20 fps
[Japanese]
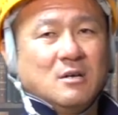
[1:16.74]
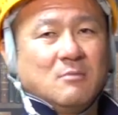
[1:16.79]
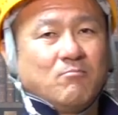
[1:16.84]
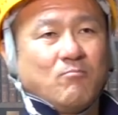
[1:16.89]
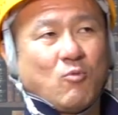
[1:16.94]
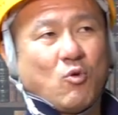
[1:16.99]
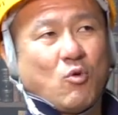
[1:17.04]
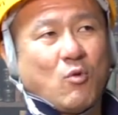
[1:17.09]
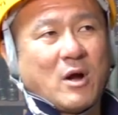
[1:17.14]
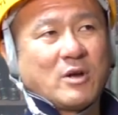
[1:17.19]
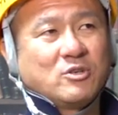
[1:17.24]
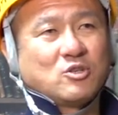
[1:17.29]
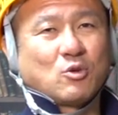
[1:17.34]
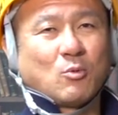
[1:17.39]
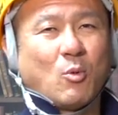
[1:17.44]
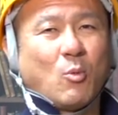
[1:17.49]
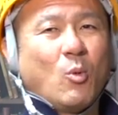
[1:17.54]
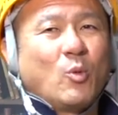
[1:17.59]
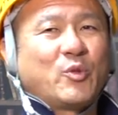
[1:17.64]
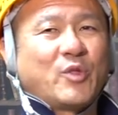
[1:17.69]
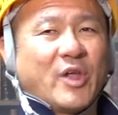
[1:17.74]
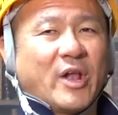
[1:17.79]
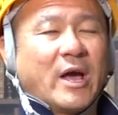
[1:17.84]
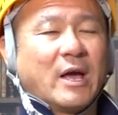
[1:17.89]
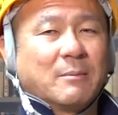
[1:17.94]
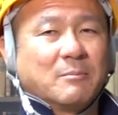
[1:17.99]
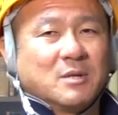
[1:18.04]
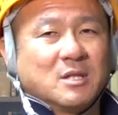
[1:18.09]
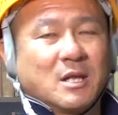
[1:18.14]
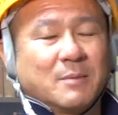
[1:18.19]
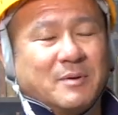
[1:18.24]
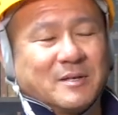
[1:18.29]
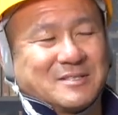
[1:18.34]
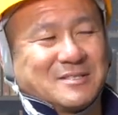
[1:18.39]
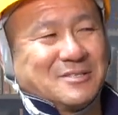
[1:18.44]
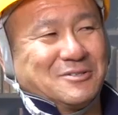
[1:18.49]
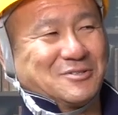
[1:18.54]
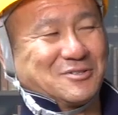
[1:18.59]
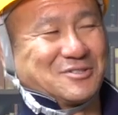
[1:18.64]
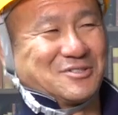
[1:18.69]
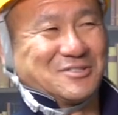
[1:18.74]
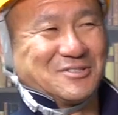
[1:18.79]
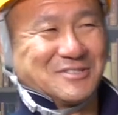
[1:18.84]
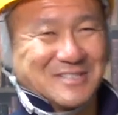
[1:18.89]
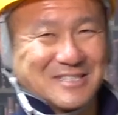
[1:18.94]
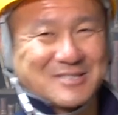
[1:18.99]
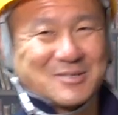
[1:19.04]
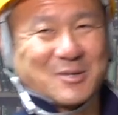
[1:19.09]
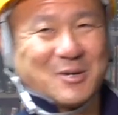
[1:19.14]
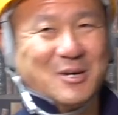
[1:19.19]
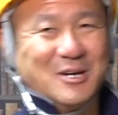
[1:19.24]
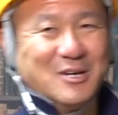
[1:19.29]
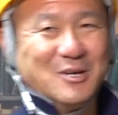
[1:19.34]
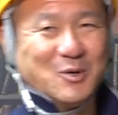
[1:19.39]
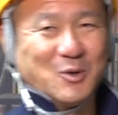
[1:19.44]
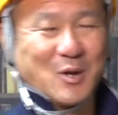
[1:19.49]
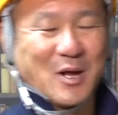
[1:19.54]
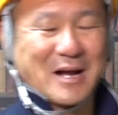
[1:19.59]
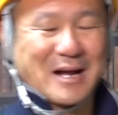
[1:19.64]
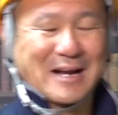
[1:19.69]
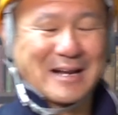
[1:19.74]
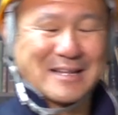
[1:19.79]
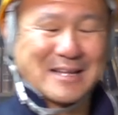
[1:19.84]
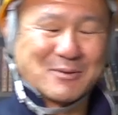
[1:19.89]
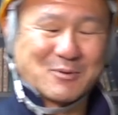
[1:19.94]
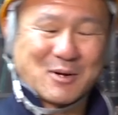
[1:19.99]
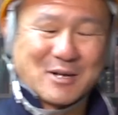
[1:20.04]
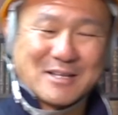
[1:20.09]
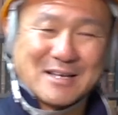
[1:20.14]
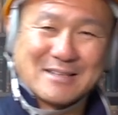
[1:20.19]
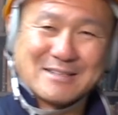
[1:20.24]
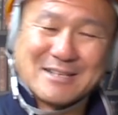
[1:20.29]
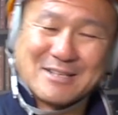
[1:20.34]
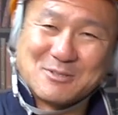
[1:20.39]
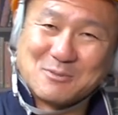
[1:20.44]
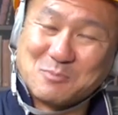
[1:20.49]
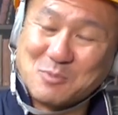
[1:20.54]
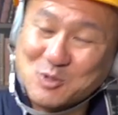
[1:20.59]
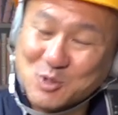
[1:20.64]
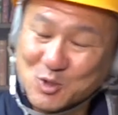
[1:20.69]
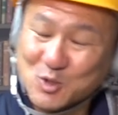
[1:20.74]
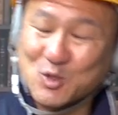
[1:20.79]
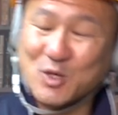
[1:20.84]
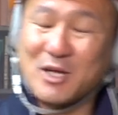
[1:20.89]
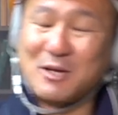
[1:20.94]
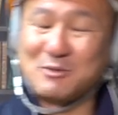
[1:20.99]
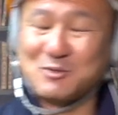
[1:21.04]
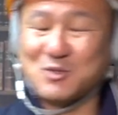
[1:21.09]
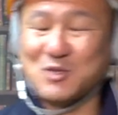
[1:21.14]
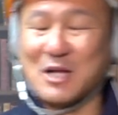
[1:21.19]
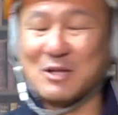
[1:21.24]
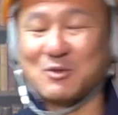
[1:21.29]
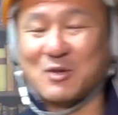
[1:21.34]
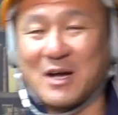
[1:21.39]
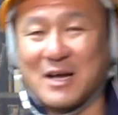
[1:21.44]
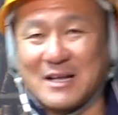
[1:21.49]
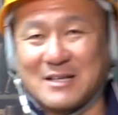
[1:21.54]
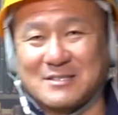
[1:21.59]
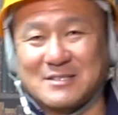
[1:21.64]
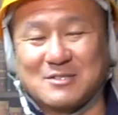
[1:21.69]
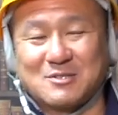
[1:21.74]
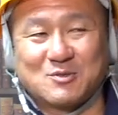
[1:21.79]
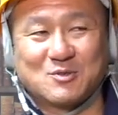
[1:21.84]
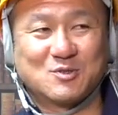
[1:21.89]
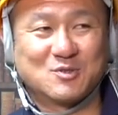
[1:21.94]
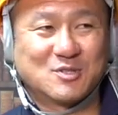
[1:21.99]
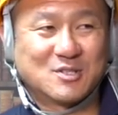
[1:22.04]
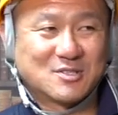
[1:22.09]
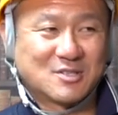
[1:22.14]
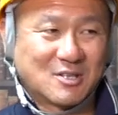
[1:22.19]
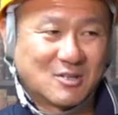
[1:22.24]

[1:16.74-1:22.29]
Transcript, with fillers: もう悪いとも思ってない。みんな別に別にね、それは裏金だとかなんだって。もちろんその辺はちょっと後で話するんですけ